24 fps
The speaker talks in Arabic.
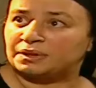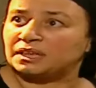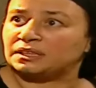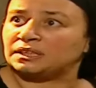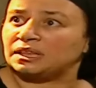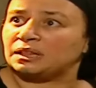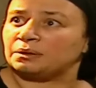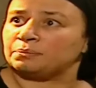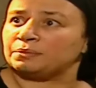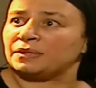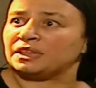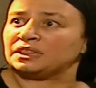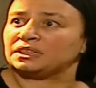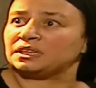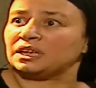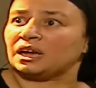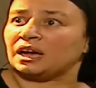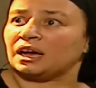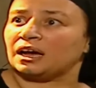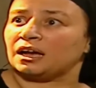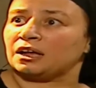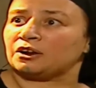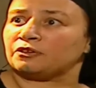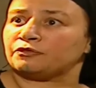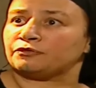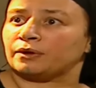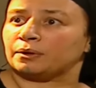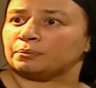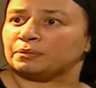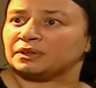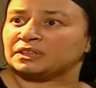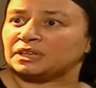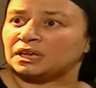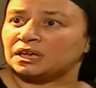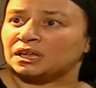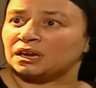اختي لما انت عارفه
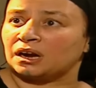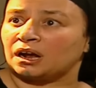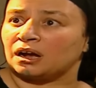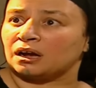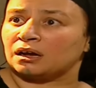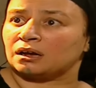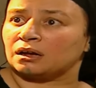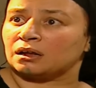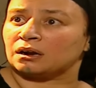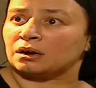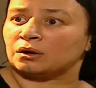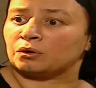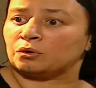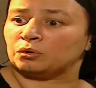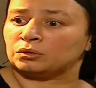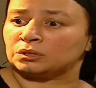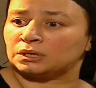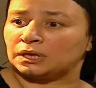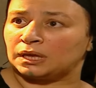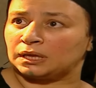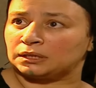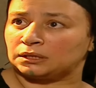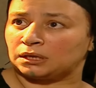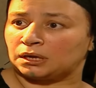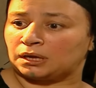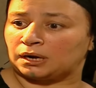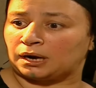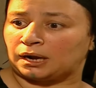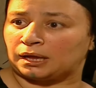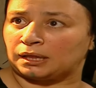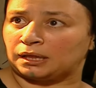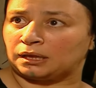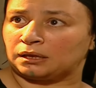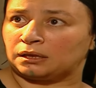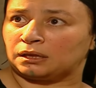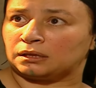ما تجري على الكراكون جاي تجري
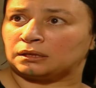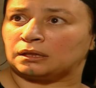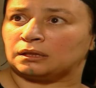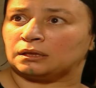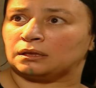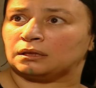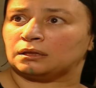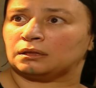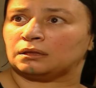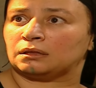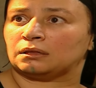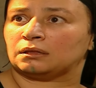عليا انا ليه